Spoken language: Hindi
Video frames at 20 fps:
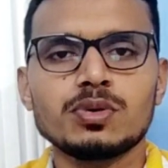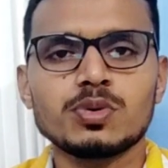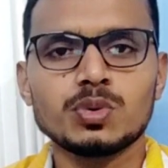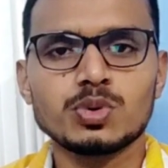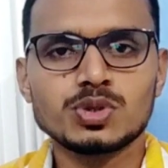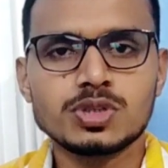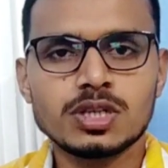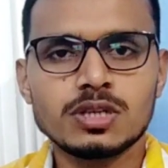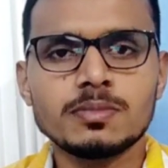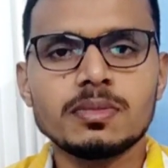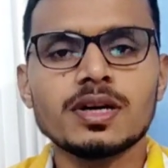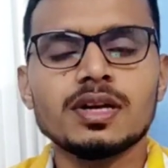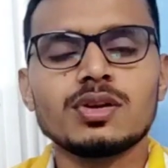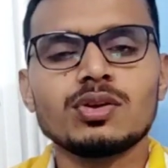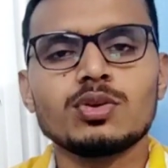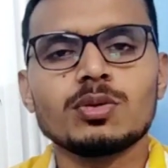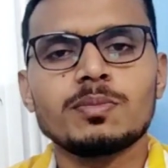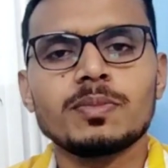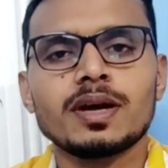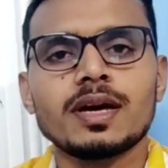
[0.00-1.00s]
कुछ ही
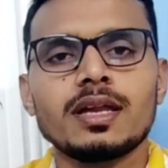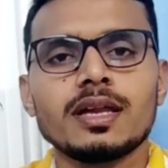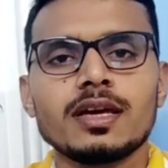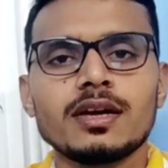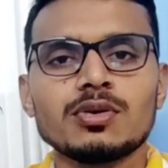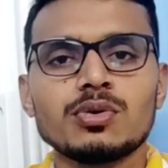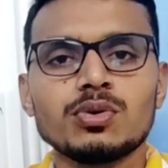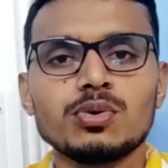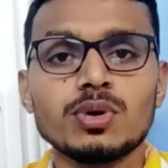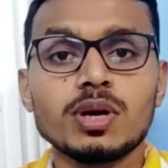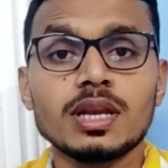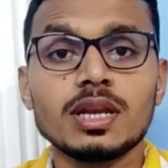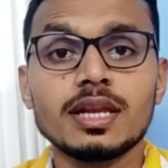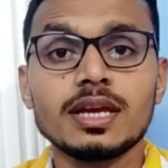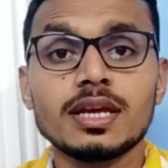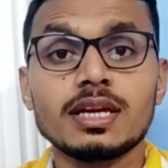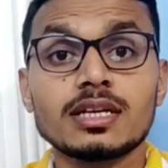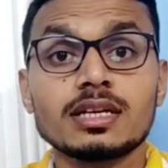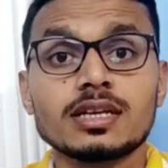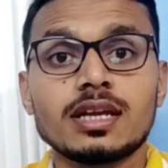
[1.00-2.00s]
महीनों पहले गूगल
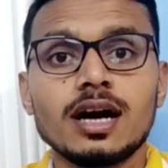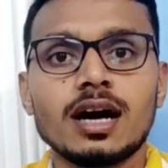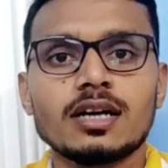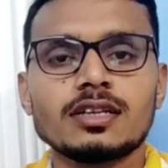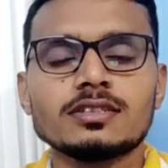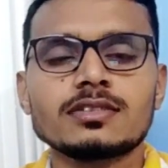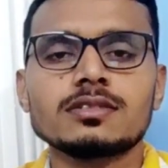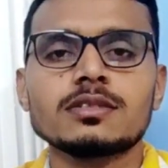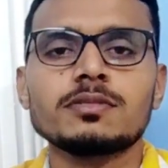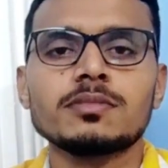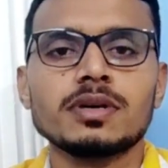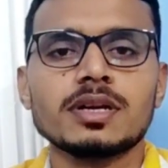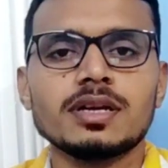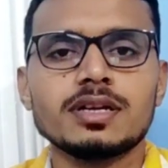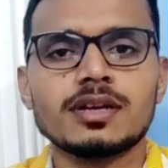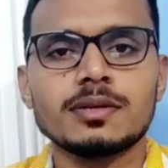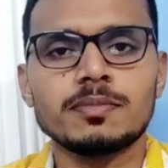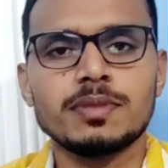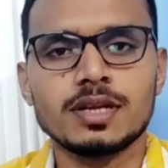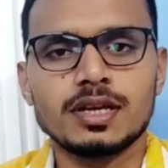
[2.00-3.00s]
ने एक टास्क
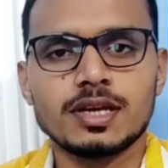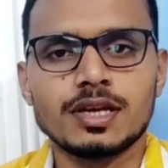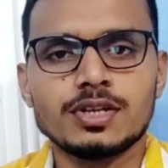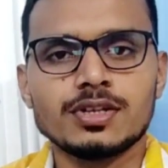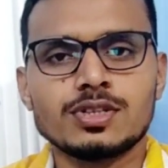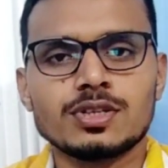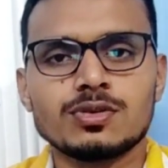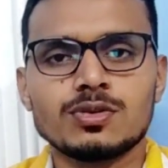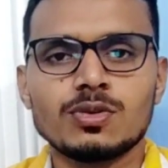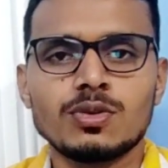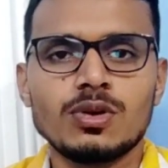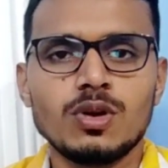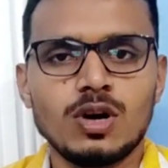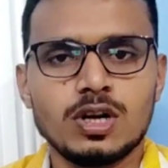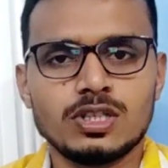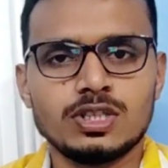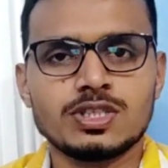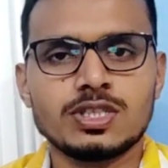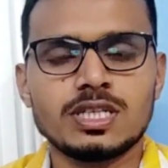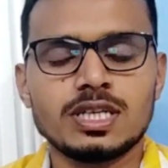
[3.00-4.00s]
मेट एप्लीकेशन को
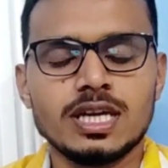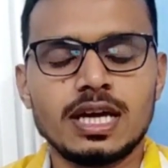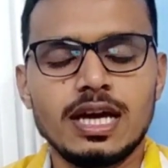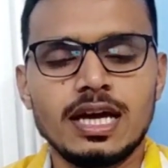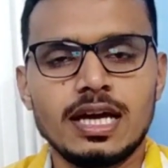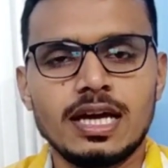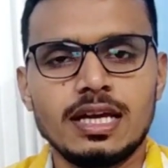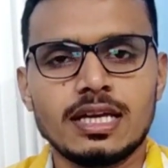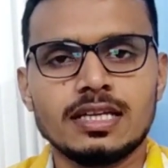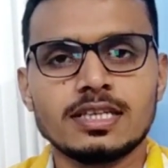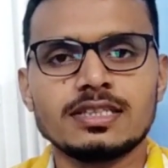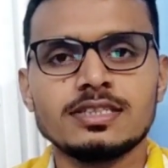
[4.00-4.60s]
लॉन्च किया है